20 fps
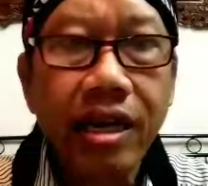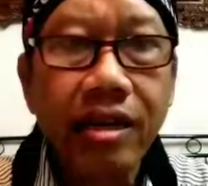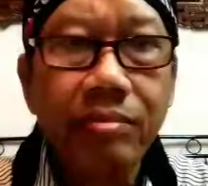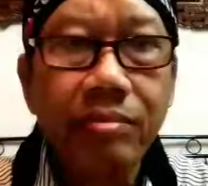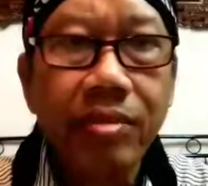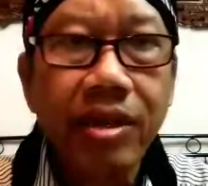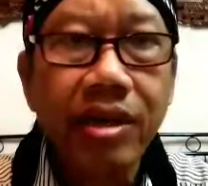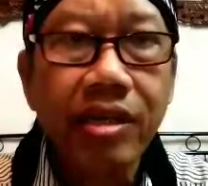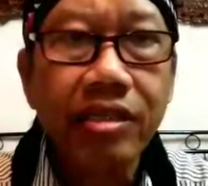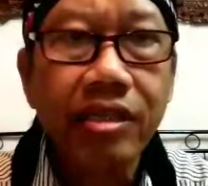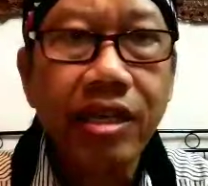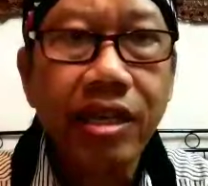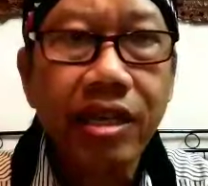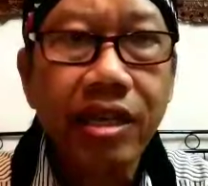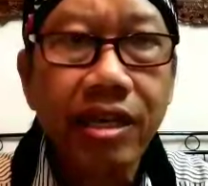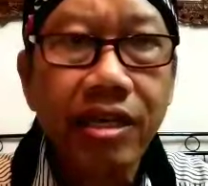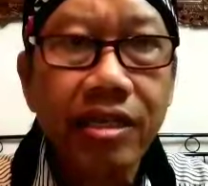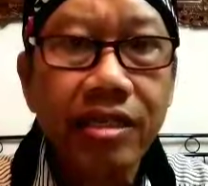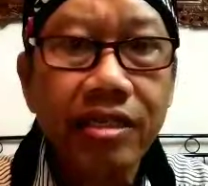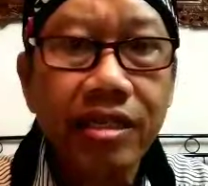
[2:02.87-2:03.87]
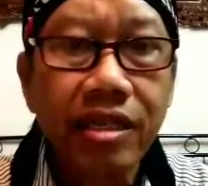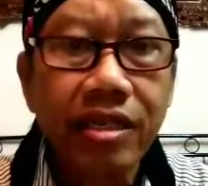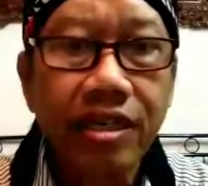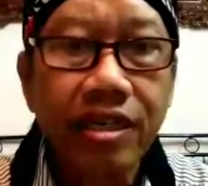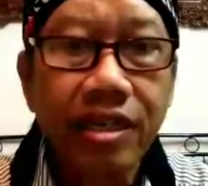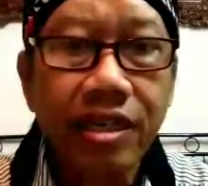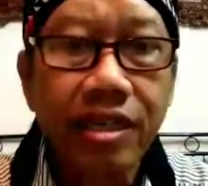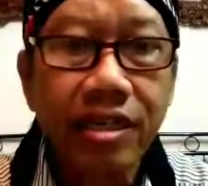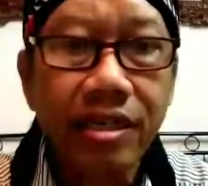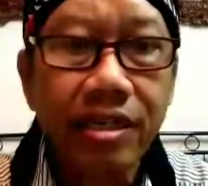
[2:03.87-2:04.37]
karma saya
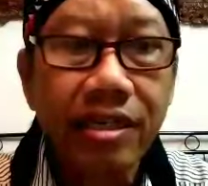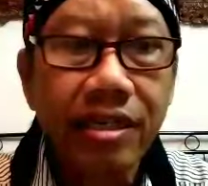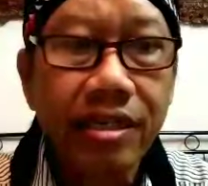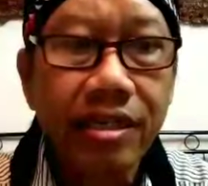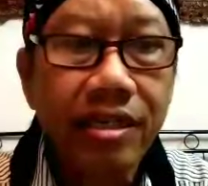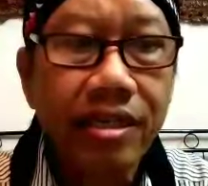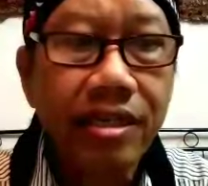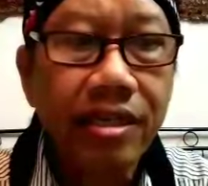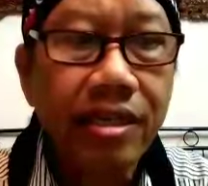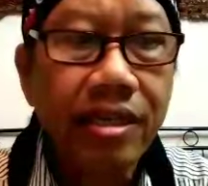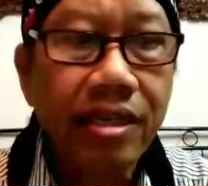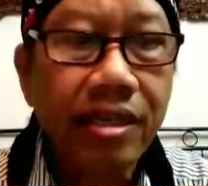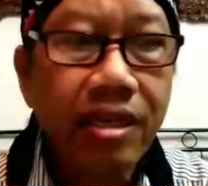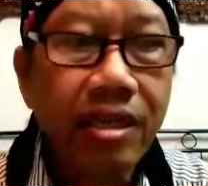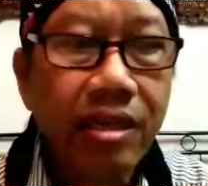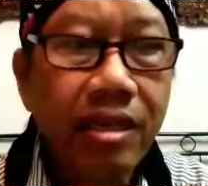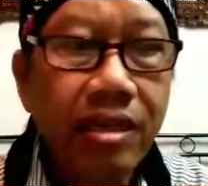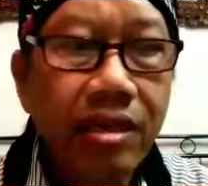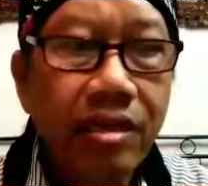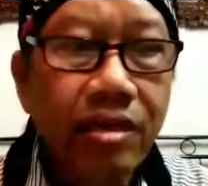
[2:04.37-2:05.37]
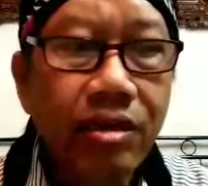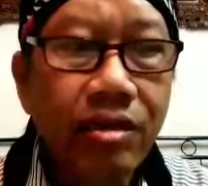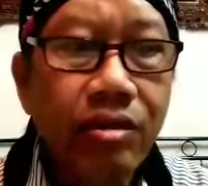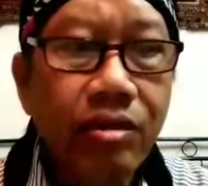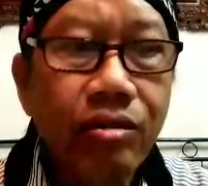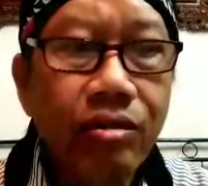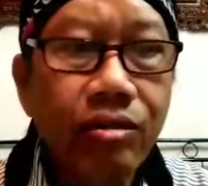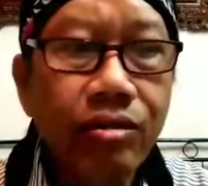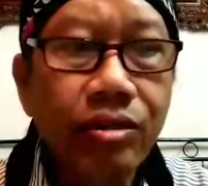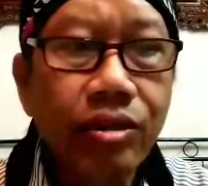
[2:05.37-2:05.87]
sendiri.
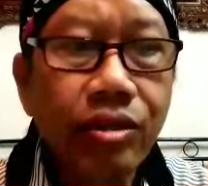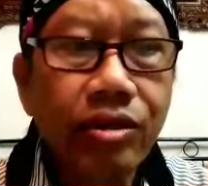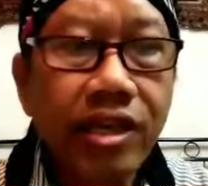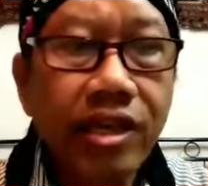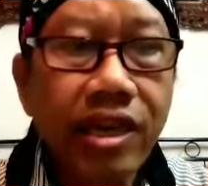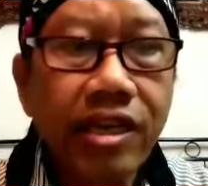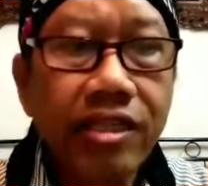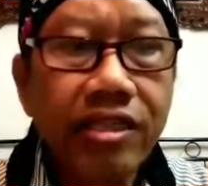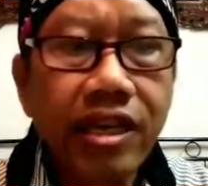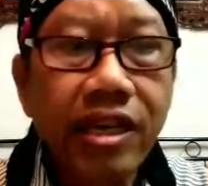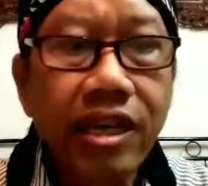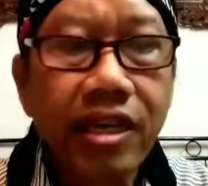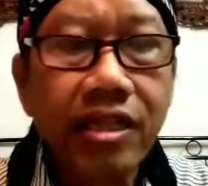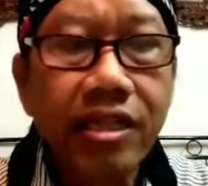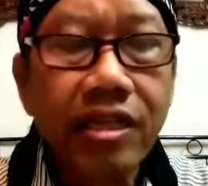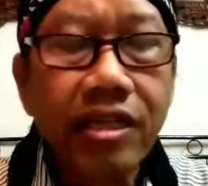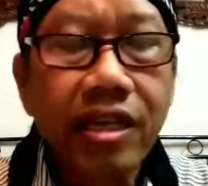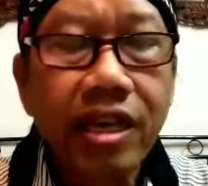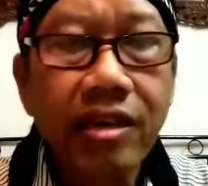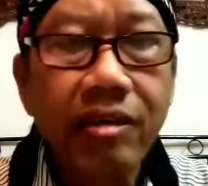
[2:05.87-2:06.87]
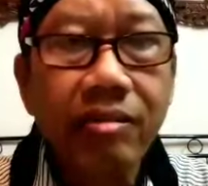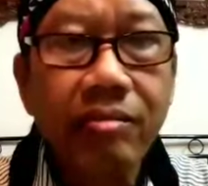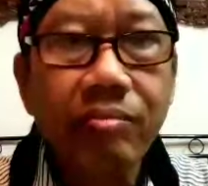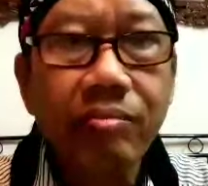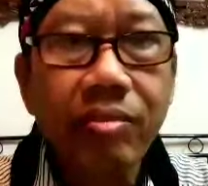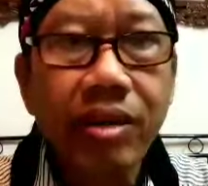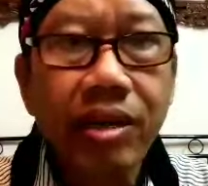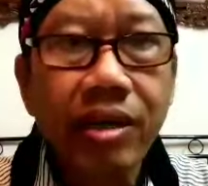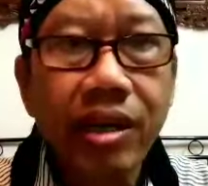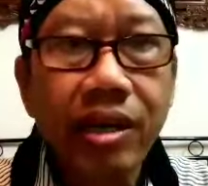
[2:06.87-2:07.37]
Untungnya saya tidak
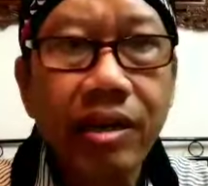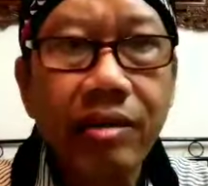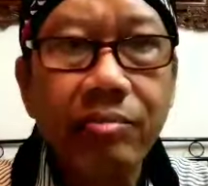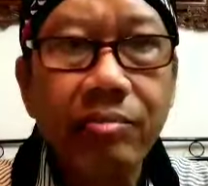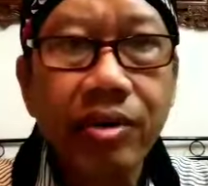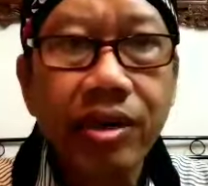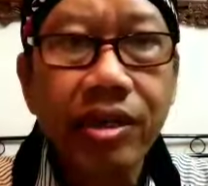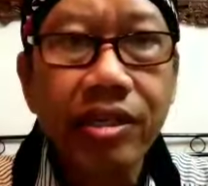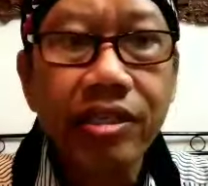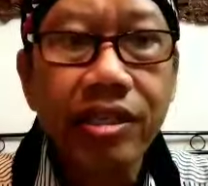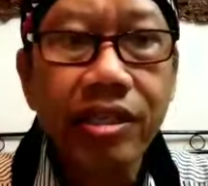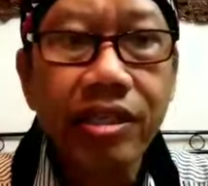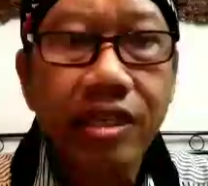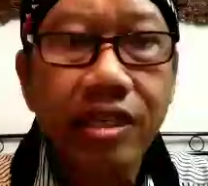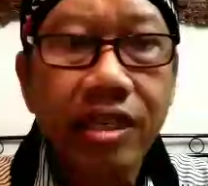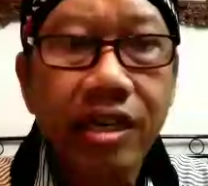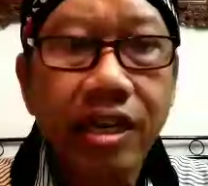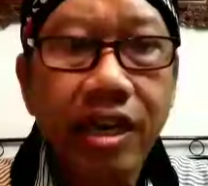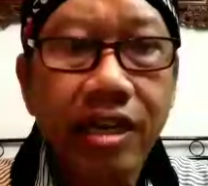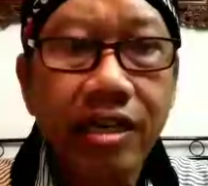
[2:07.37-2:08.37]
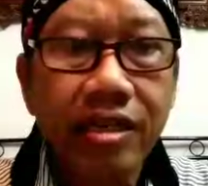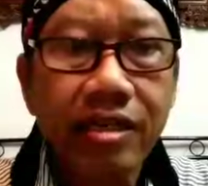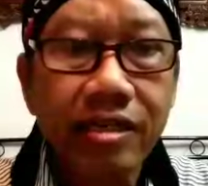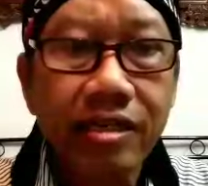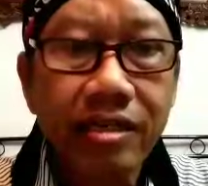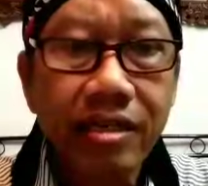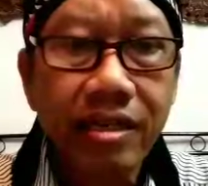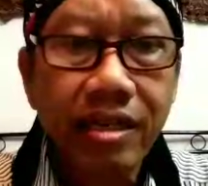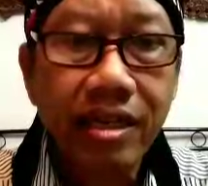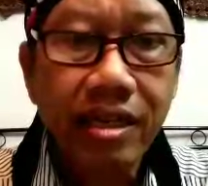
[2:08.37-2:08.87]
pernah bersih tegang
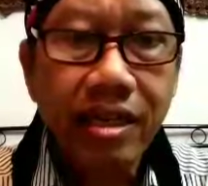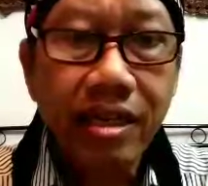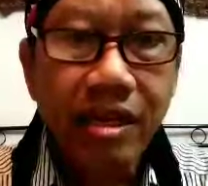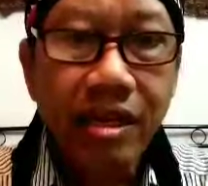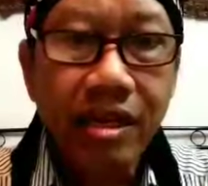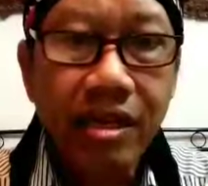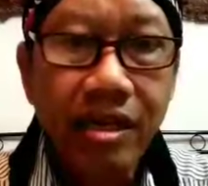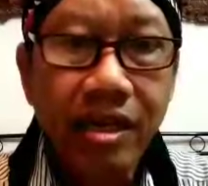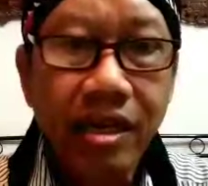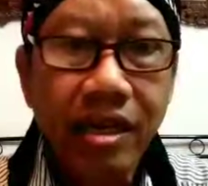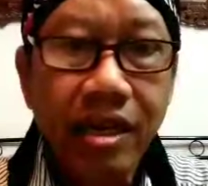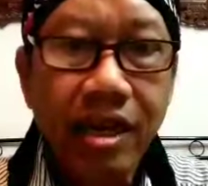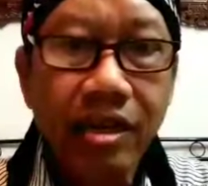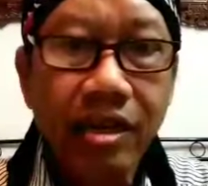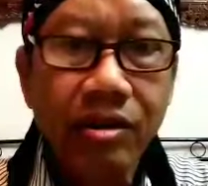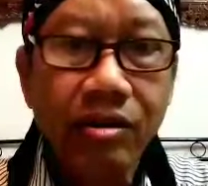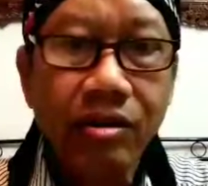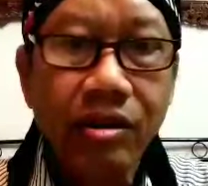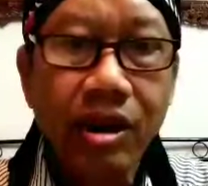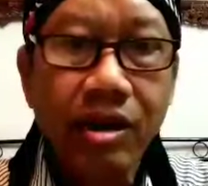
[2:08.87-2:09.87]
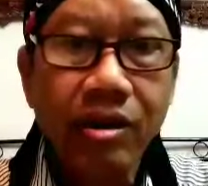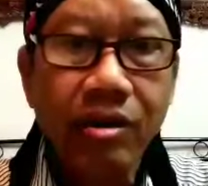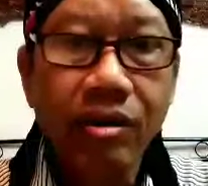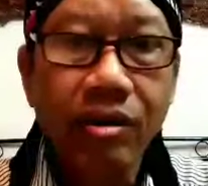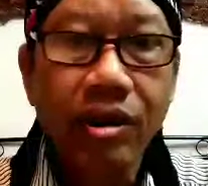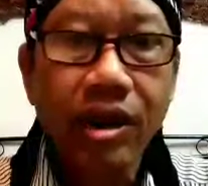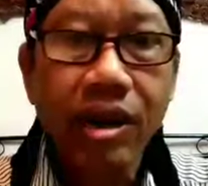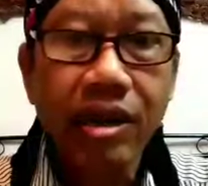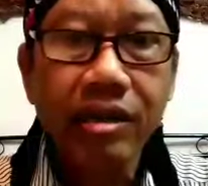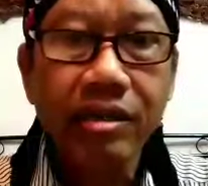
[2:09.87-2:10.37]
dengan
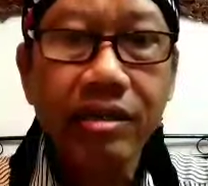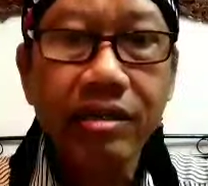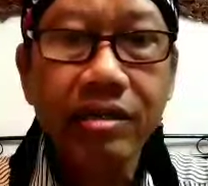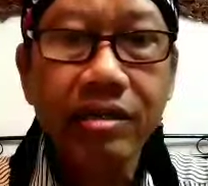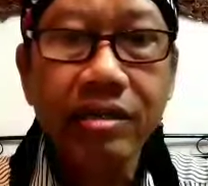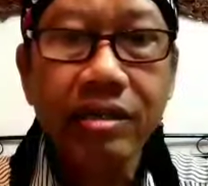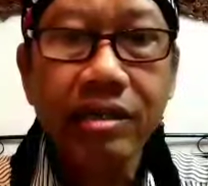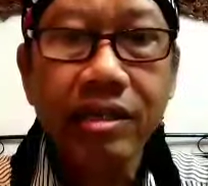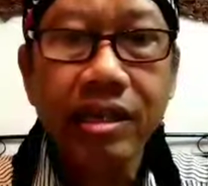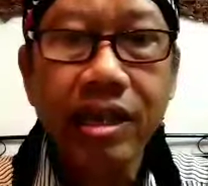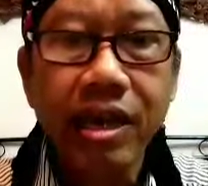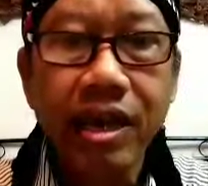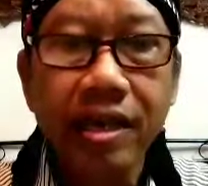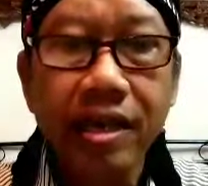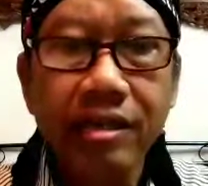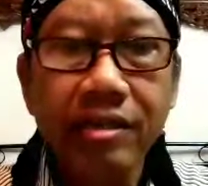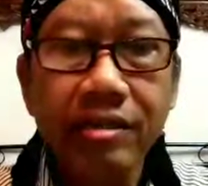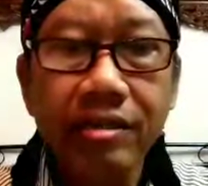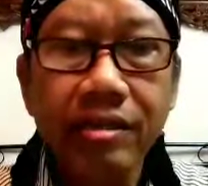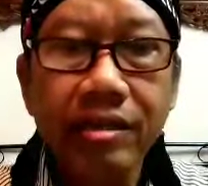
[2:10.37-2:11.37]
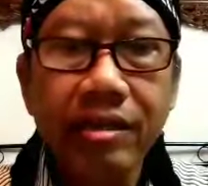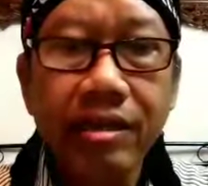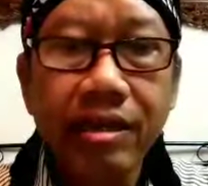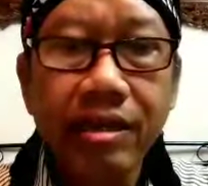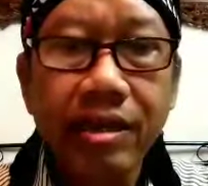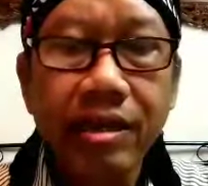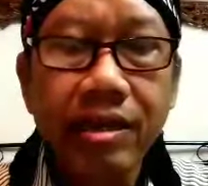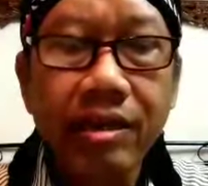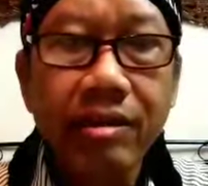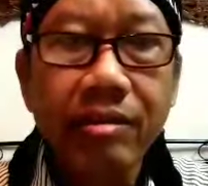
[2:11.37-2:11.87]
orang-orang yang
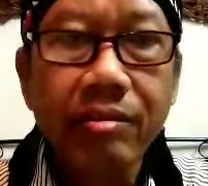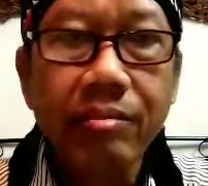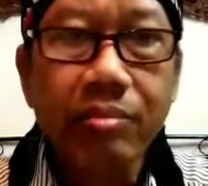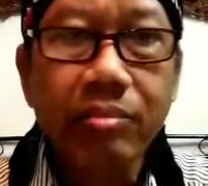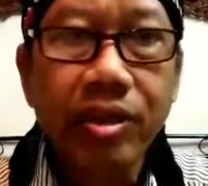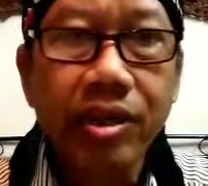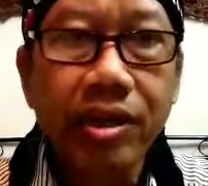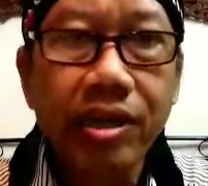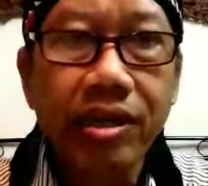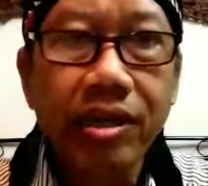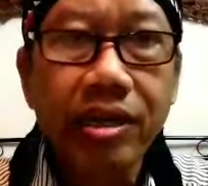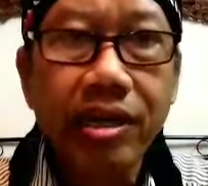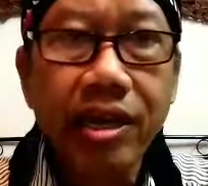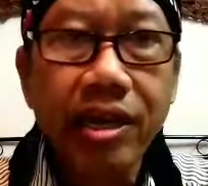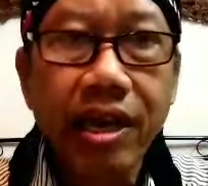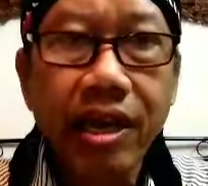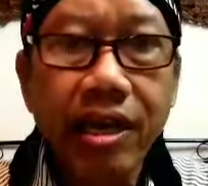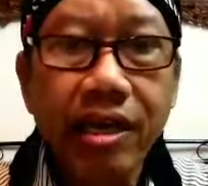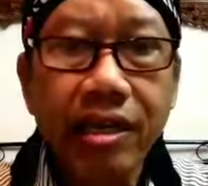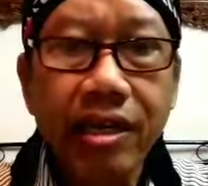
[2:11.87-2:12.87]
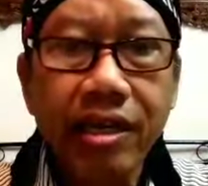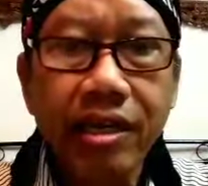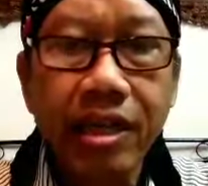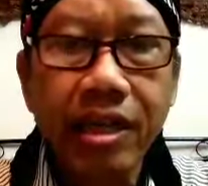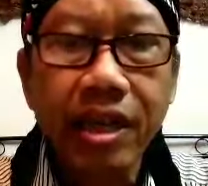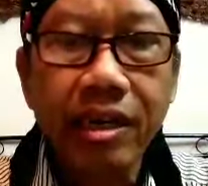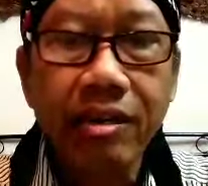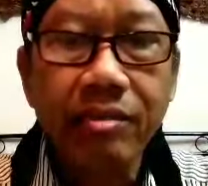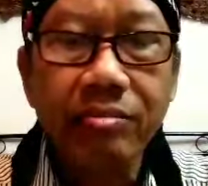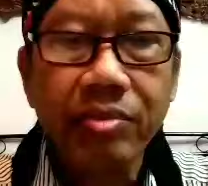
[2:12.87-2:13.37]

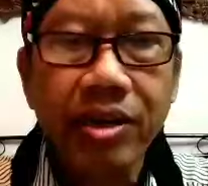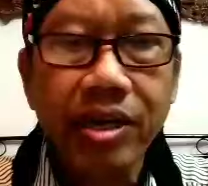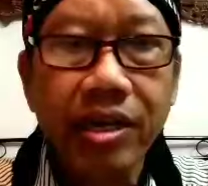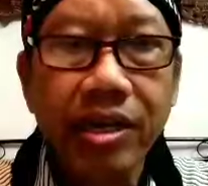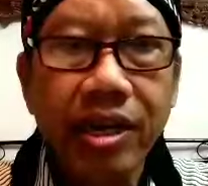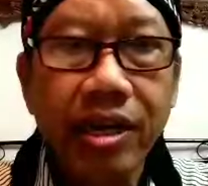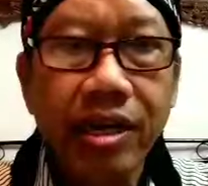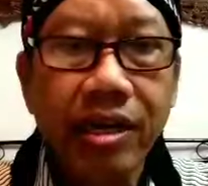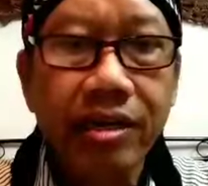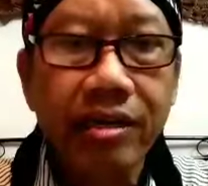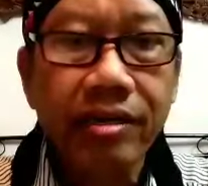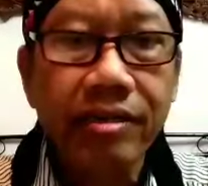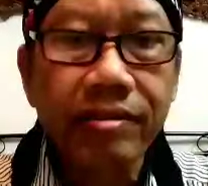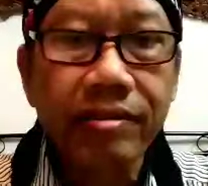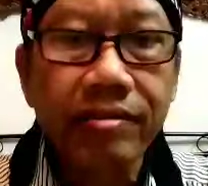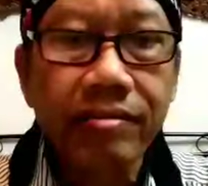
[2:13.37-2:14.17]
berkeyakinan beda,